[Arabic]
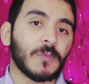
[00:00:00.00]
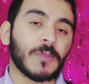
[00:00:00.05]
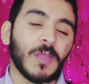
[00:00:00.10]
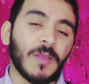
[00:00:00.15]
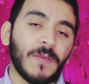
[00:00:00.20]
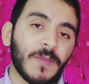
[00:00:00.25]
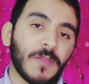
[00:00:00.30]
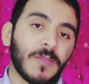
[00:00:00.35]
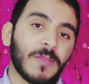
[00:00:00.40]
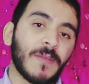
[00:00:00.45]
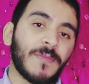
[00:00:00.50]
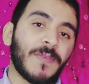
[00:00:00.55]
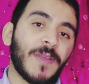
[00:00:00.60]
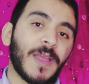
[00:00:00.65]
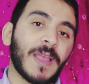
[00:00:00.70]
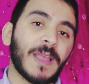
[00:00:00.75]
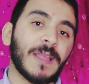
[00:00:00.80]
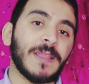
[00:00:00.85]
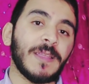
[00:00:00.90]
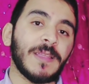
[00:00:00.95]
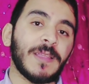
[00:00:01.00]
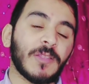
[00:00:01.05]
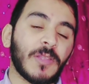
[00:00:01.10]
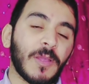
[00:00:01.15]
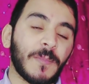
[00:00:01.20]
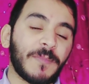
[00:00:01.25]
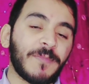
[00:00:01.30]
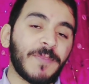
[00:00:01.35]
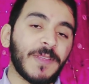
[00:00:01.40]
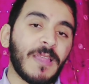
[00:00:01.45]
وتحفظ الصفحة الجديدة
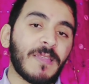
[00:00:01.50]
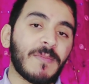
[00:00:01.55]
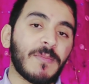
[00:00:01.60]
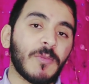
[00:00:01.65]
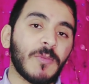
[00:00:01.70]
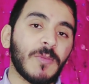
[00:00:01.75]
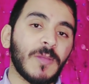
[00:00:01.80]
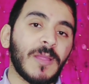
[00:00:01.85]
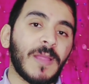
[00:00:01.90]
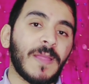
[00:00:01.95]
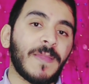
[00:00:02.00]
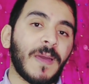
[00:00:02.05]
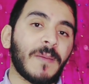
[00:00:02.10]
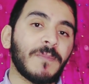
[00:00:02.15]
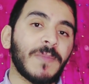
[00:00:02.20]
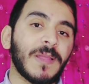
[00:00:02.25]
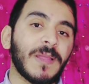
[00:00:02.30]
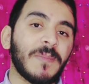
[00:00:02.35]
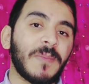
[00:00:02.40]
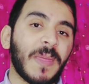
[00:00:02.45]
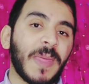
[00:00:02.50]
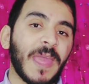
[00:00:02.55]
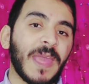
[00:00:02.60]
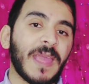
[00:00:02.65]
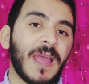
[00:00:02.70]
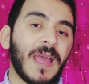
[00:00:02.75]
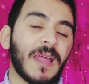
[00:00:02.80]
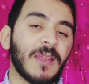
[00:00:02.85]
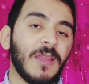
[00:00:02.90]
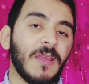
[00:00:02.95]
طب في ناس بتقول لي انا عبد الله
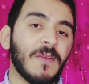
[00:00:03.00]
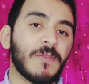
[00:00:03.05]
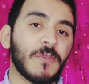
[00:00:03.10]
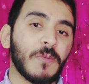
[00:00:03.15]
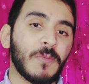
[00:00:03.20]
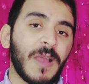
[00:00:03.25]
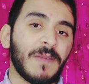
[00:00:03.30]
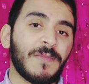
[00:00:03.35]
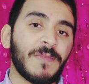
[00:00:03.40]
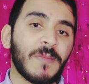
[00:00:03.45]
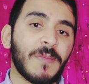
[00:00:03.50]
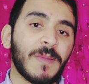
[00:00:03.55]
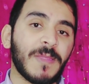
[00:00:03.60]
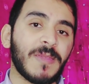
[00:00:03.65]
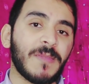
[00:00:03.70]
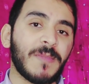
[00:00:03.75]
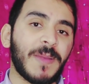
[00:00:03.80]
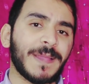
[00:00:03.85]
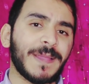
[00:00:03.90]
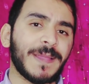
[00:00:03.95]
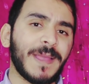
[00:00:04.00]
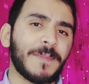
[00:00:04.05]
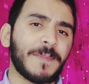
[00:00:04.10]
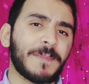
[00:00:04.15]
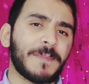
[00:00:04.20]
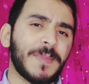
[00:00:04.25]
براجع على الحفظ وبحفظ بس بعدها